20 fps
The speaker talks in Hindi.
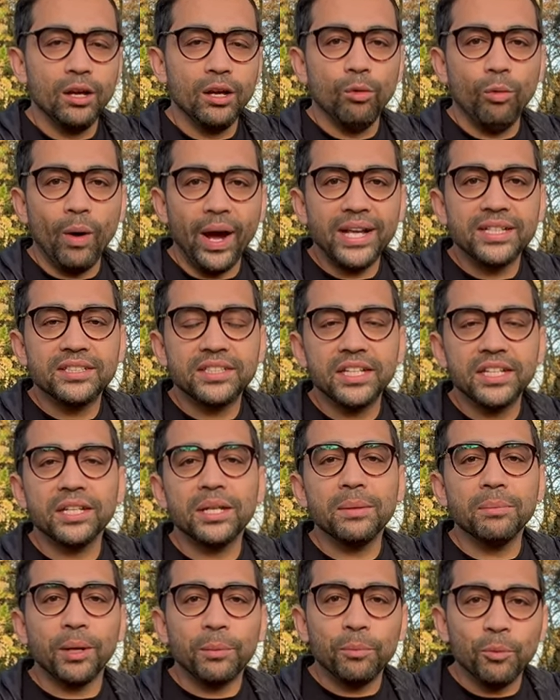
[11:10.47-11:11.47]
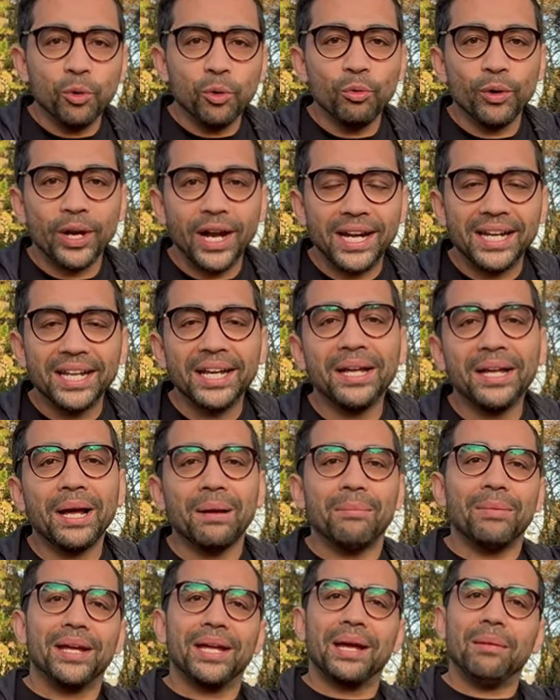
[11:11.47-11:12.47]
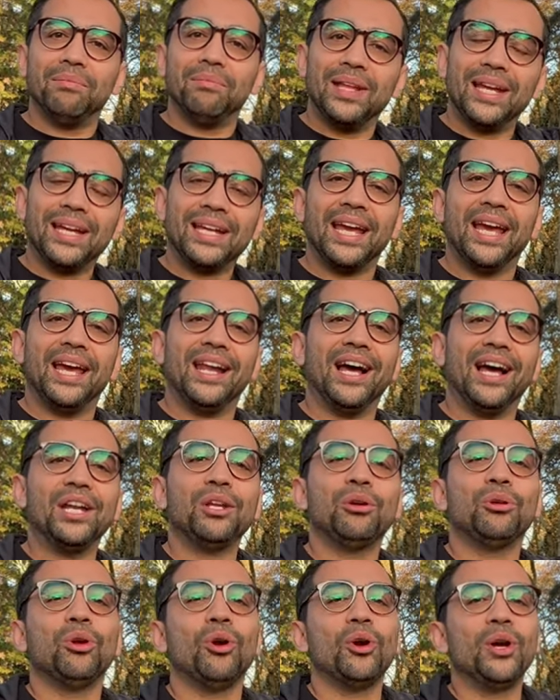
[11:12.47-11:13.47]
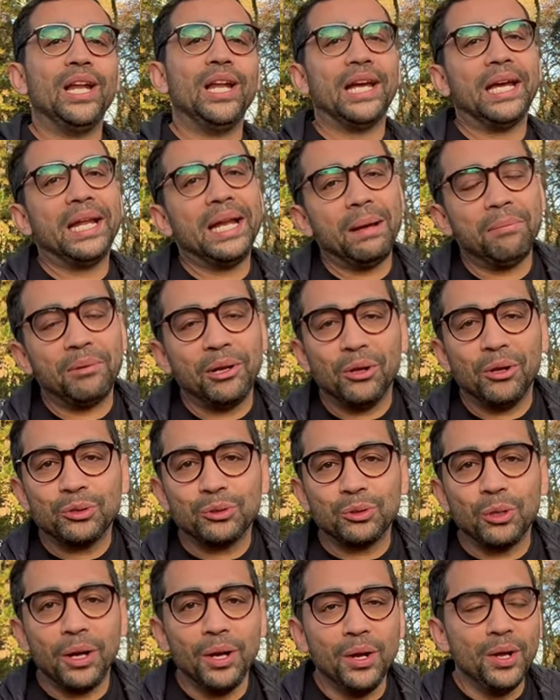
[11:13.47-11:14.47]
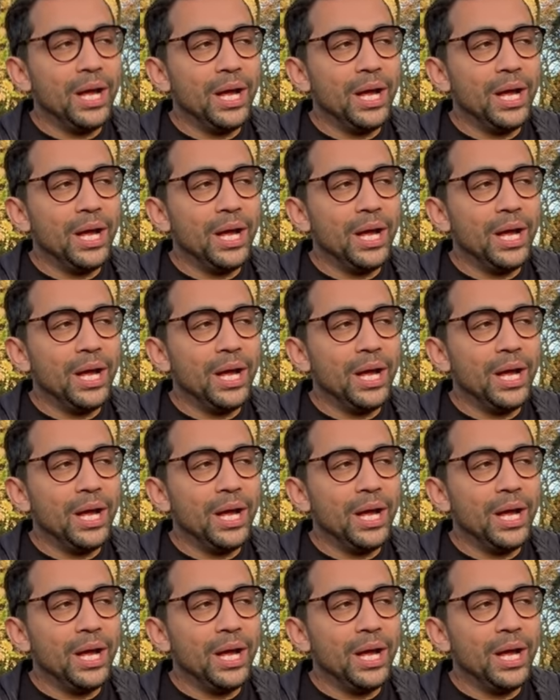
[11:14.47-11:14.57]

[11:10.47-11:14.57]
वाइन्स की इतनी भरपूर वैरायटी है यहाँ पे कि आप देख के हैरानी हो जाओगे लेकिन आपके लिए उसको